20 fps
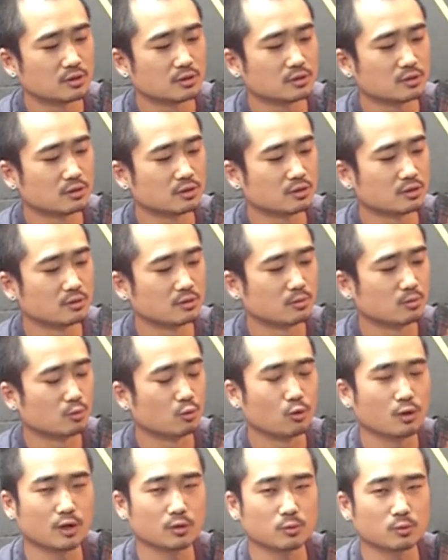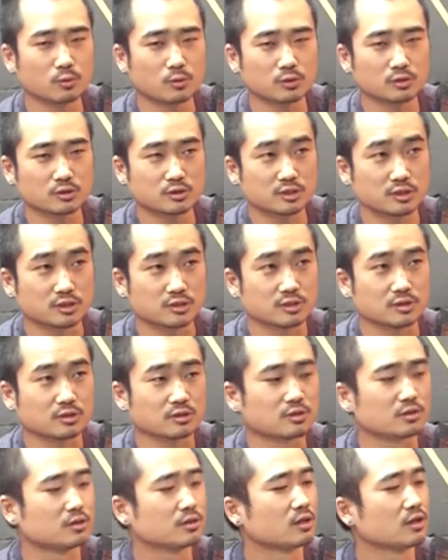이거를 모아놓은 것들이
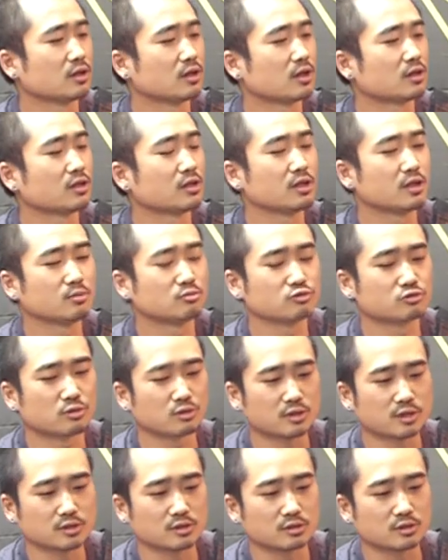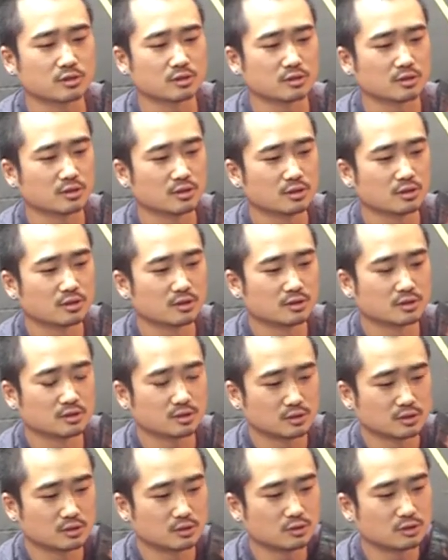있어요. 하나에 묶어놔서
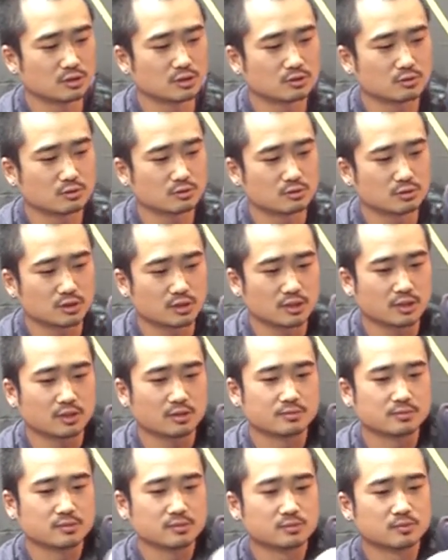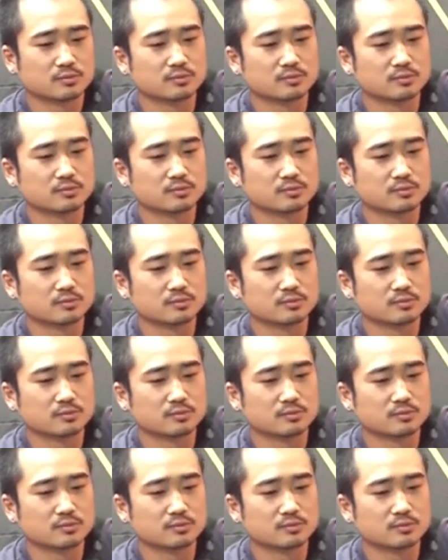이런 식으로 이렇게